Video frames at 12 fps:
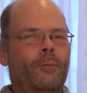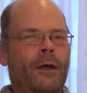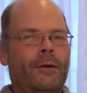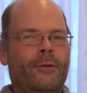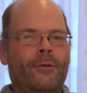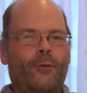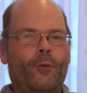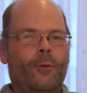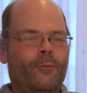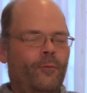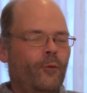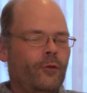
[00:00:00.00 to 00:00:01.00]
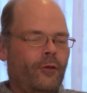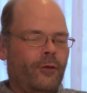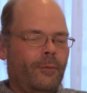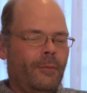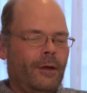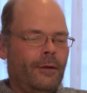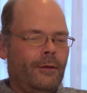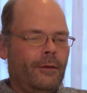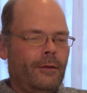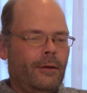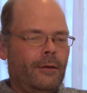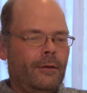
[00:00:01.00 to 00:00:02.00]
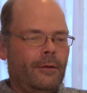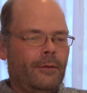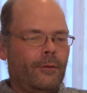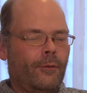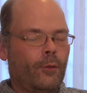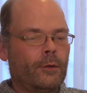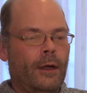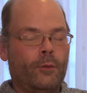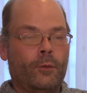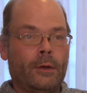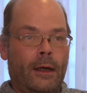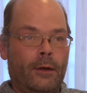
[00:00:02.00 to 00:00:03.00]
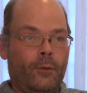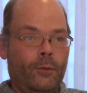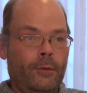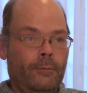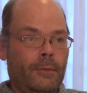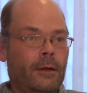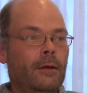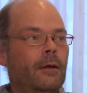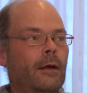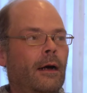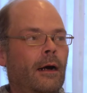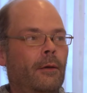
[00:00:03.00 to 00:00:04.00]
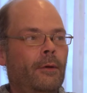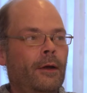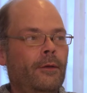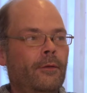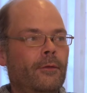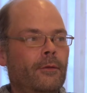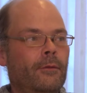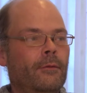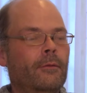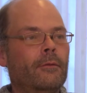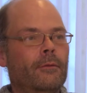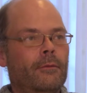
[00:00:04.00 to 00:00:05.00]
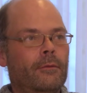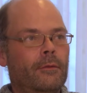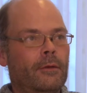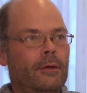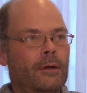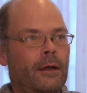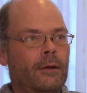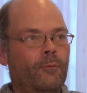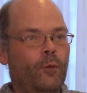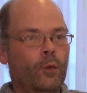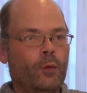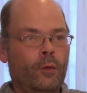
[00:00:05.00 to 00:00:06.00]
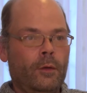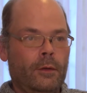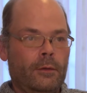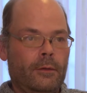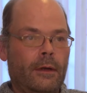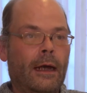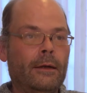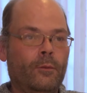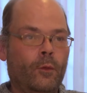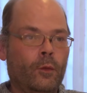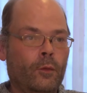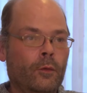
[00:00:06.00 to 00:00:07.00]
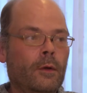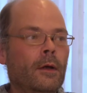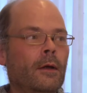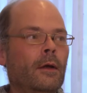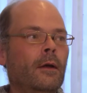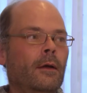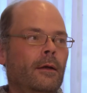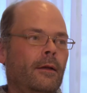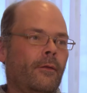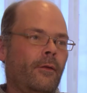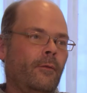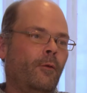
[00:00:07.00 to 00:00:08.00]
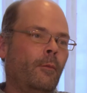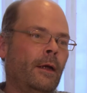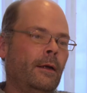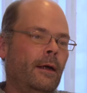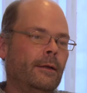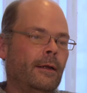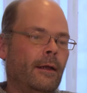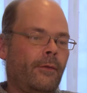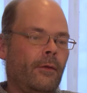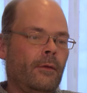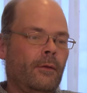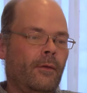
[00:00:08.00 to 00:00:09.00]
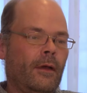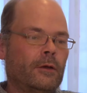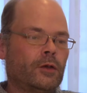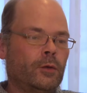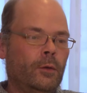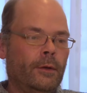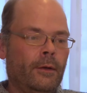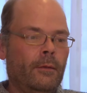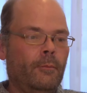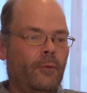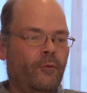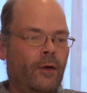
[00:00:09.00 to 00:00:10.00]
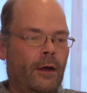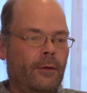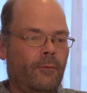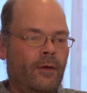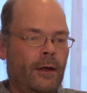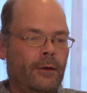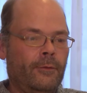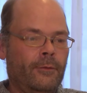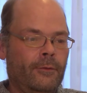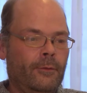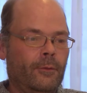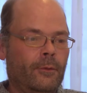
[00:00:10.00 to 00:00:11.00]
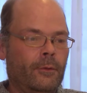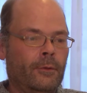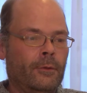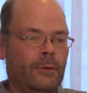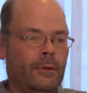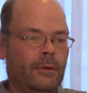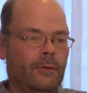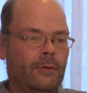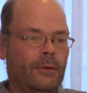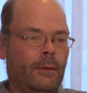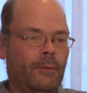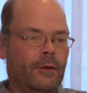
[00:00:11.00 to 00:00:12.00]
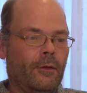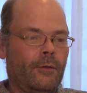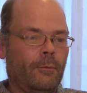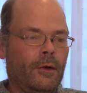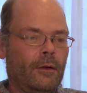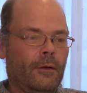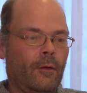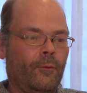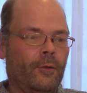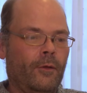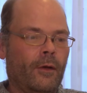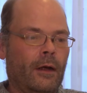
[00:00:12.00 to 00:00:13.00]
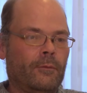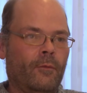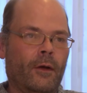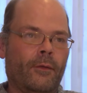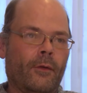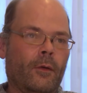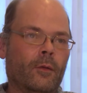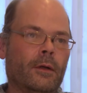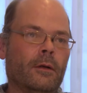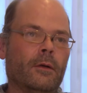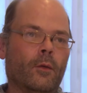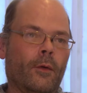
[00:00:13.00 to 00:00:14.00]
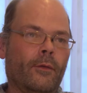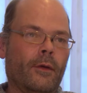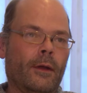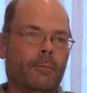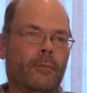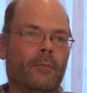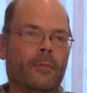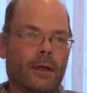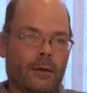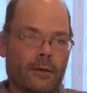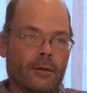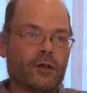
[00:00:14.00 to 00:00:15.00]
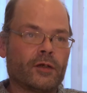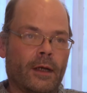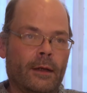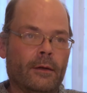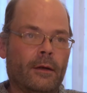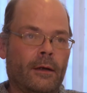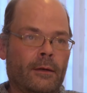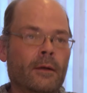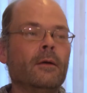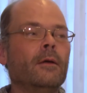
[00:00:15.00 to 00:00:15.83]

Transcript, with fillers: meine Zukunft wünsche ich mir äh, Gesundheit ohne Alkohol, Arbeit, dann Wohnung, eigene Wohnung, dass ich von meinen Altlasten Sachen Schulden befreit werde und äh, damit ich mir auf diese Art und Weise auch dann ein neues Leben dann gestalten kann,